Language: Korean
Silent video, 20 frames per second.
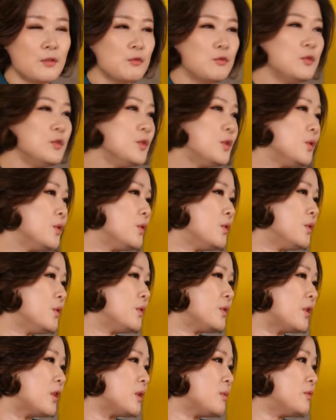
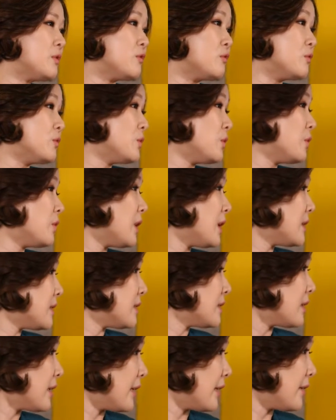운동 여러분들 운동을
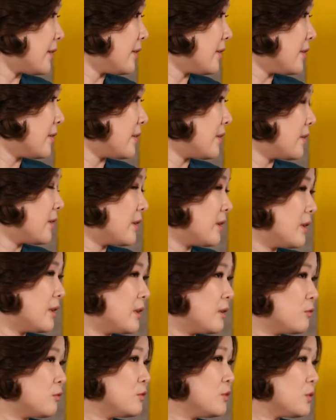했을 때요.
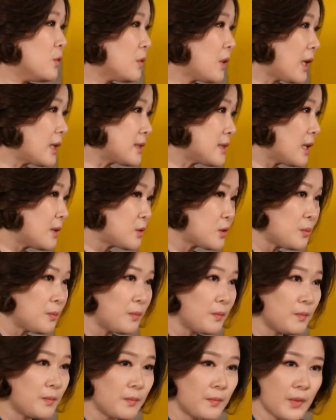운동 각자
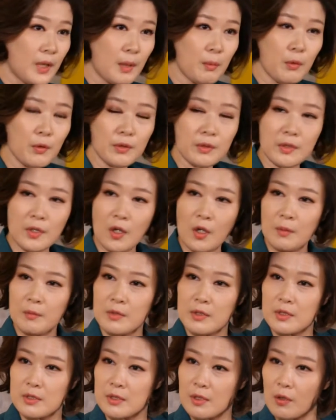좀 해본
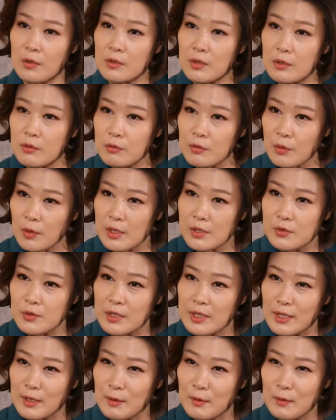경험들이 있죠. 어떤 운동 할
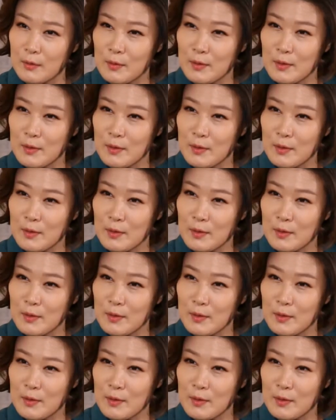줄 알아요?